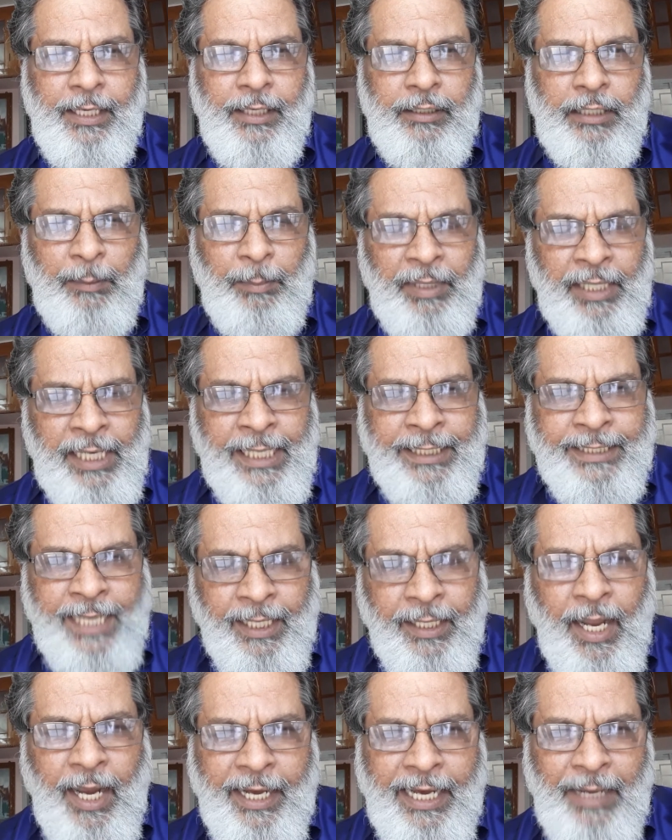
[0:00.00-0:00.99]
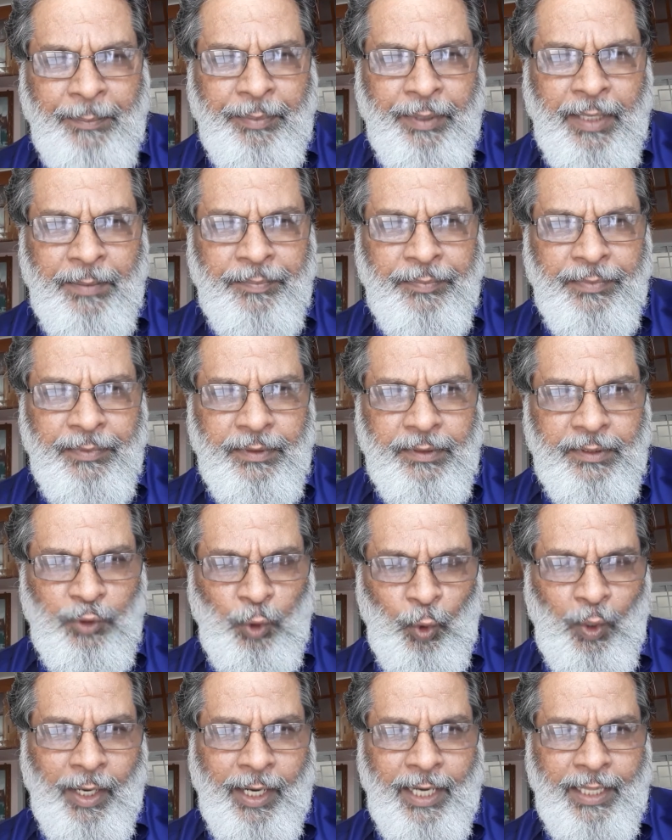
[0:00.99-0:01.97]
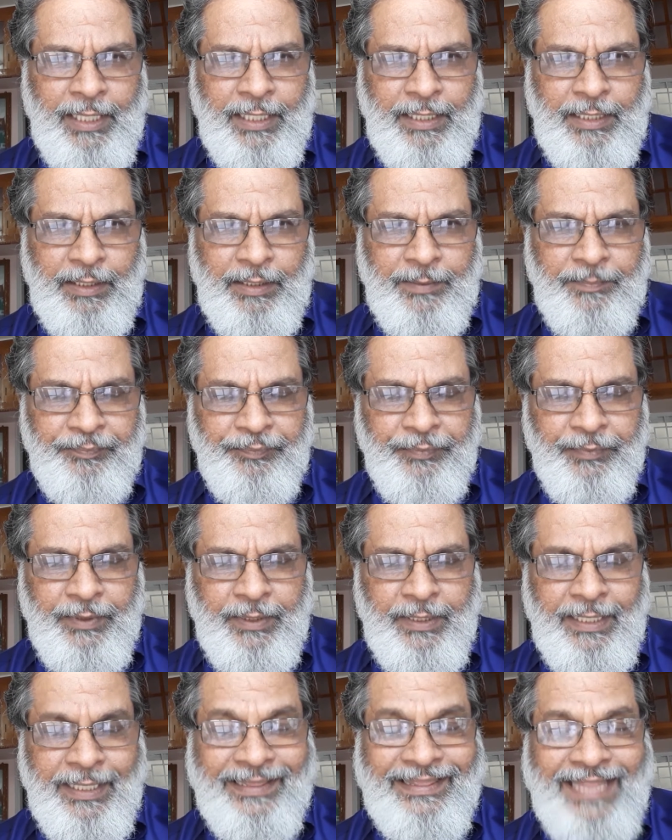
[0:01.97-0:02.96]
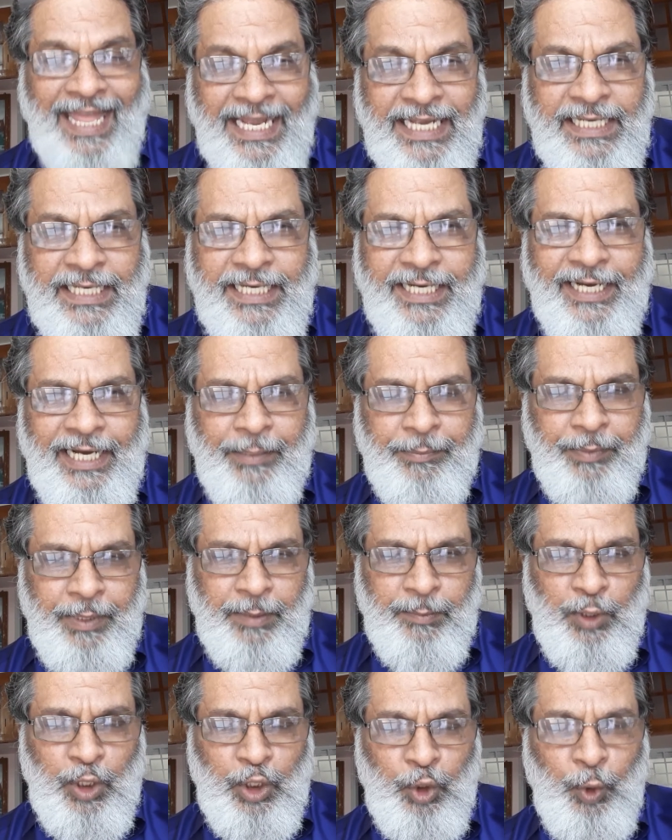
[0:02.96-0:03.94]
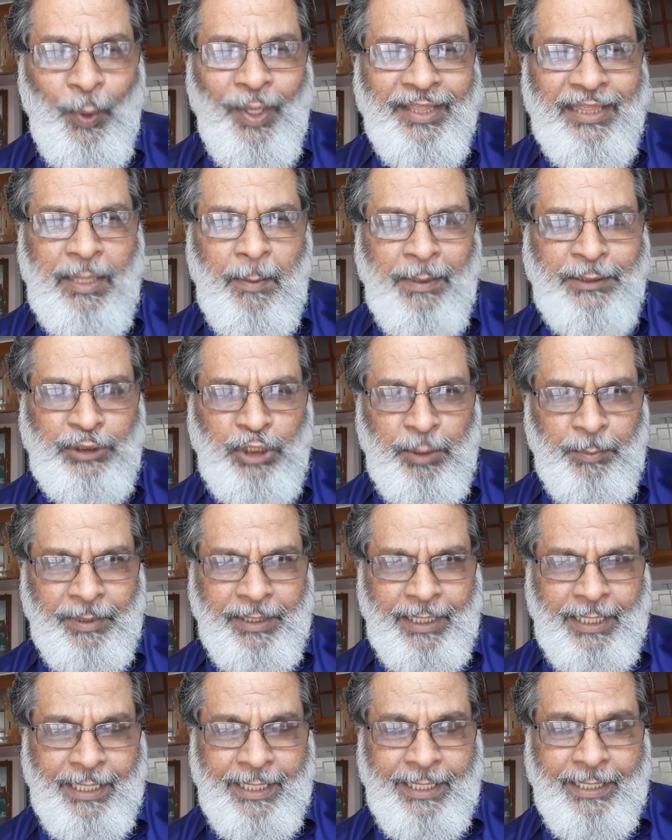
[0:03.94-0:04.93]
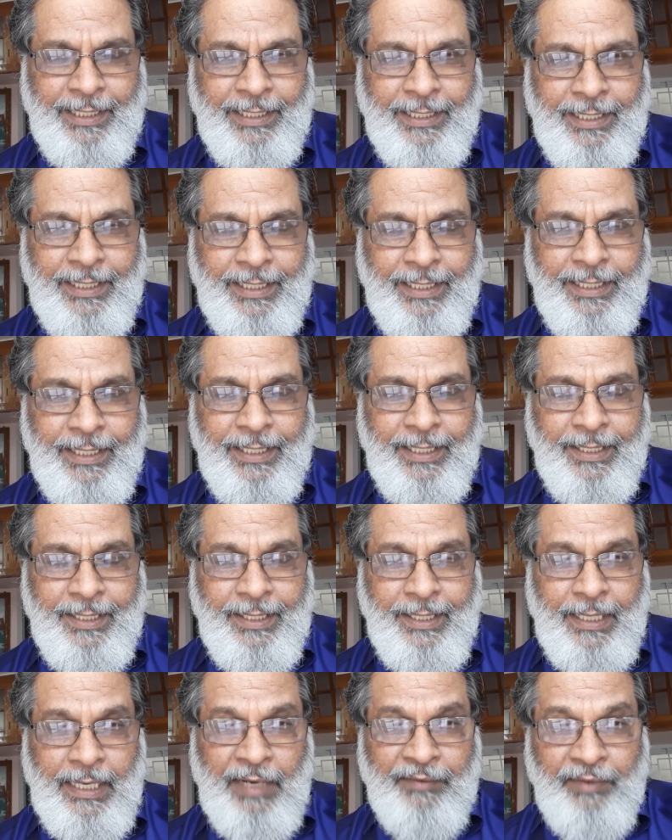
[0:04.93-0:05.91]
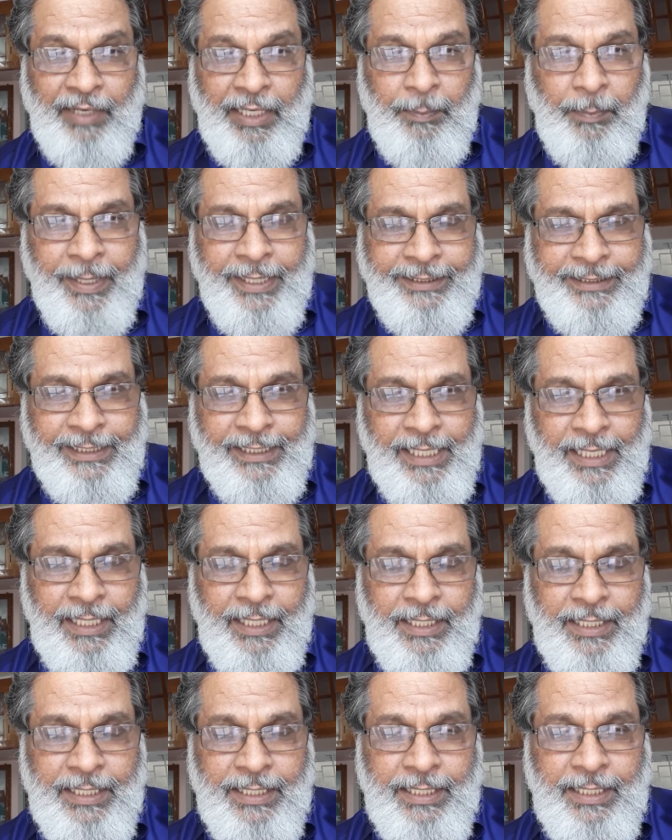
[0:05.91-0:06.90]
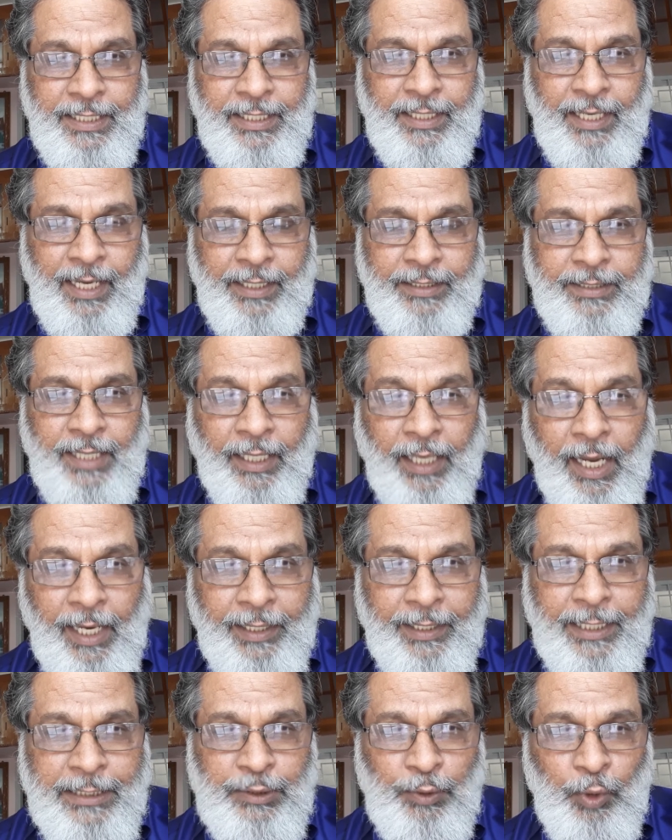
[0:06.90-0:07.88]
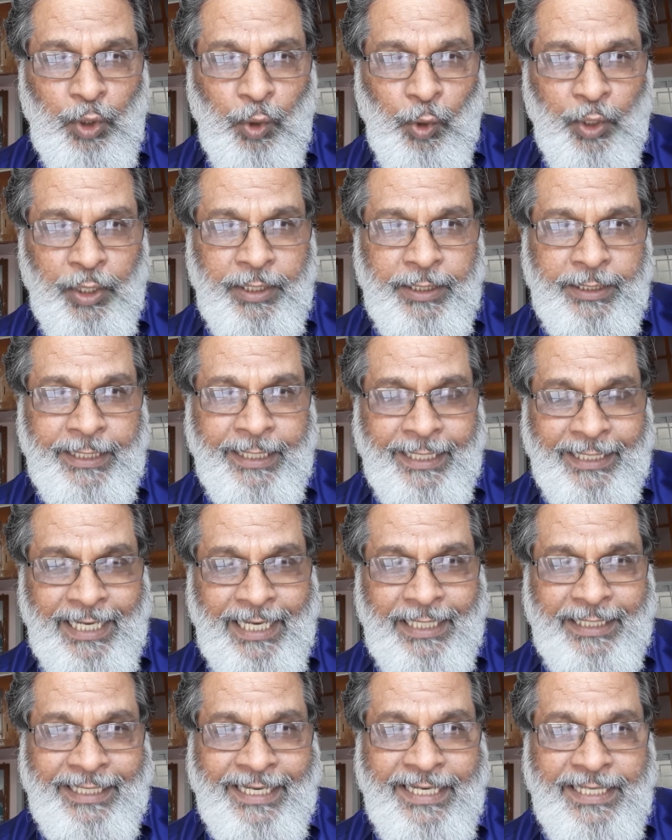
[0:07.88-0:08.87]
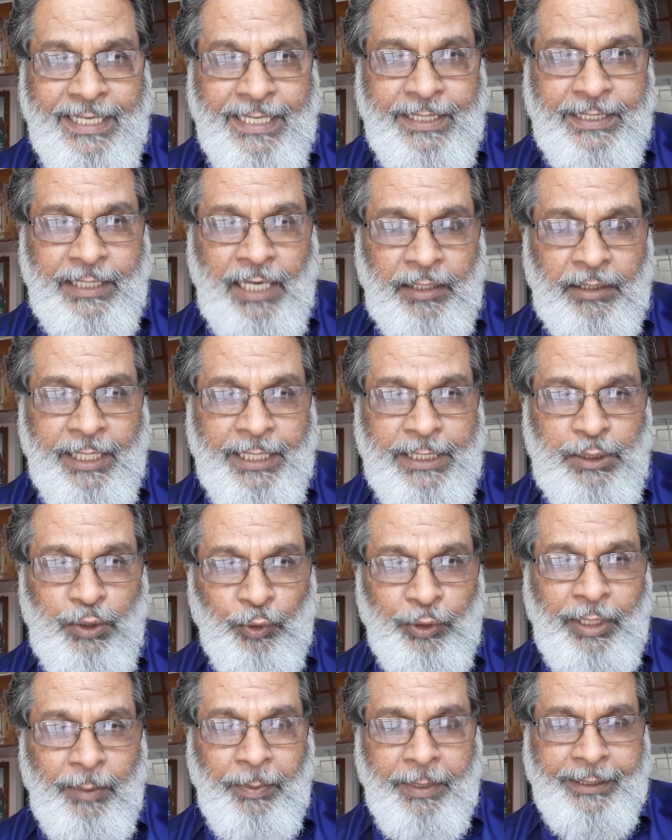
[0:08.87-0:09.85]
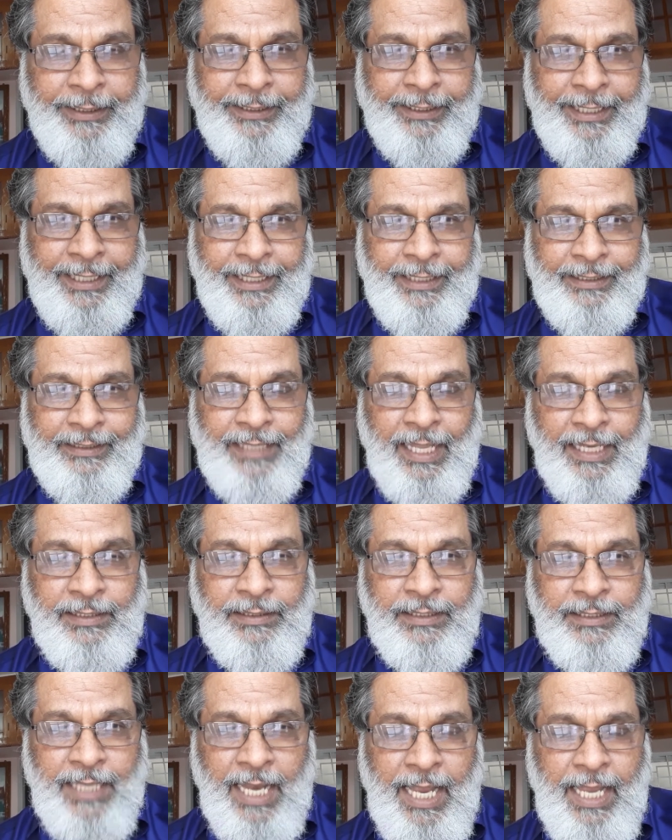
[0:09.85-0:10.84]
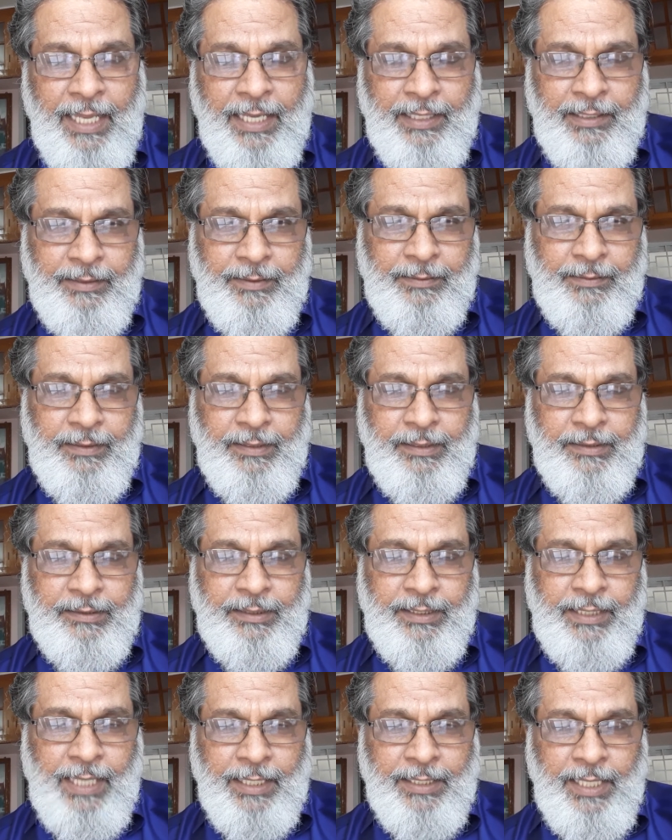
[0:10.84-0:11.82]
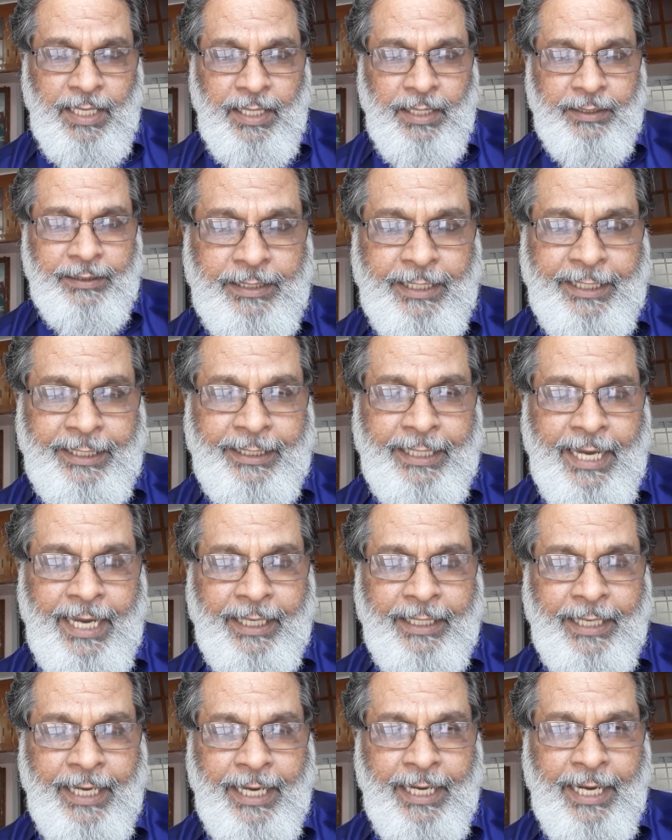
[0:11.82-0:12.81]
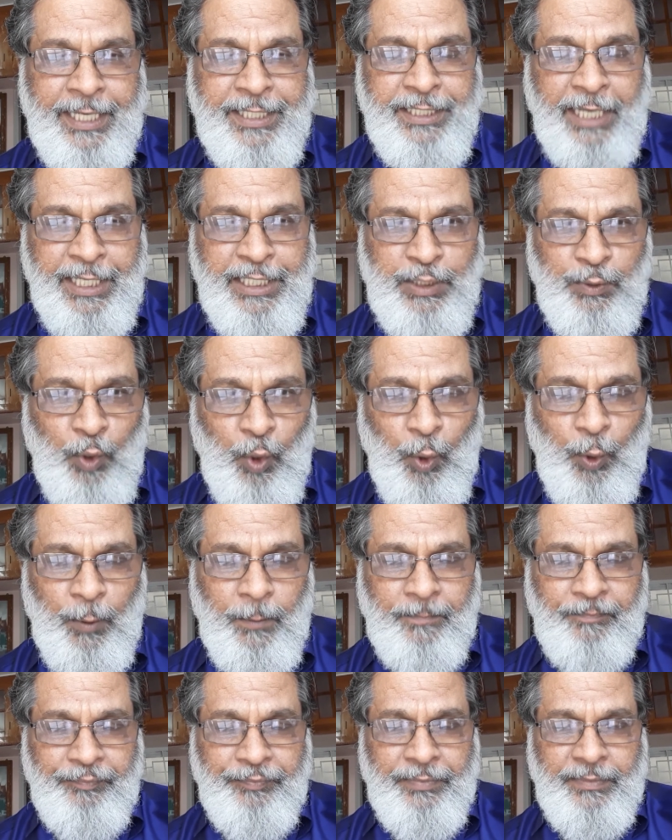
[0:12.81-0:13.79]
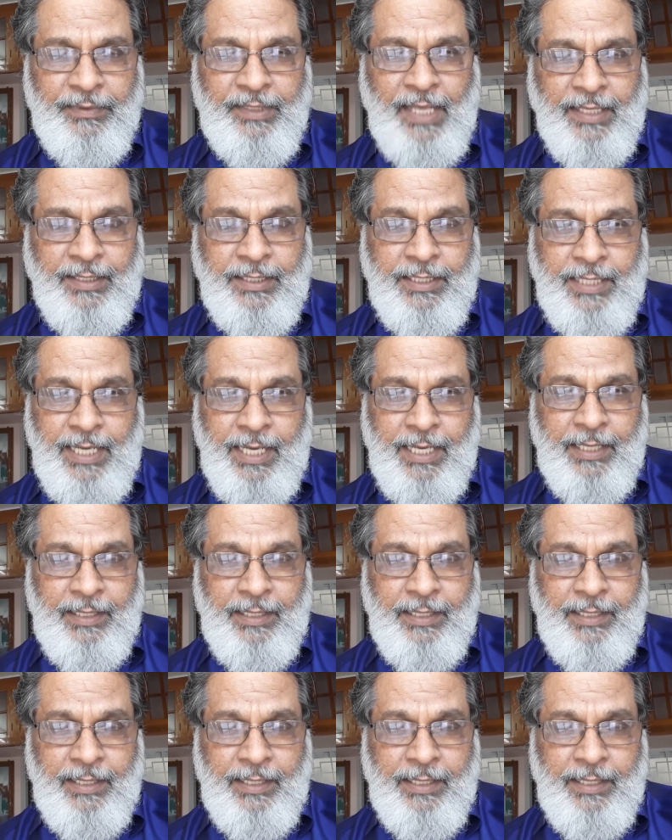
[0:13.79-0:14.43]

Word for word: நண்பர்களே டக்கா எனப்படும் சொல்லானது தங்கு எனப்படும் தூய தமிழ்ச்சொன்றுகளே அவ்வாறு படிக்கையில் நான் டக்கா என்ற சொல்லோடு இடையில் இன் என்ற எழுத்தை சுருகிப்படுகிறேன் தங்குக டக்கா டிஏ கேஹெச் ஹெச்ஓ தங்குக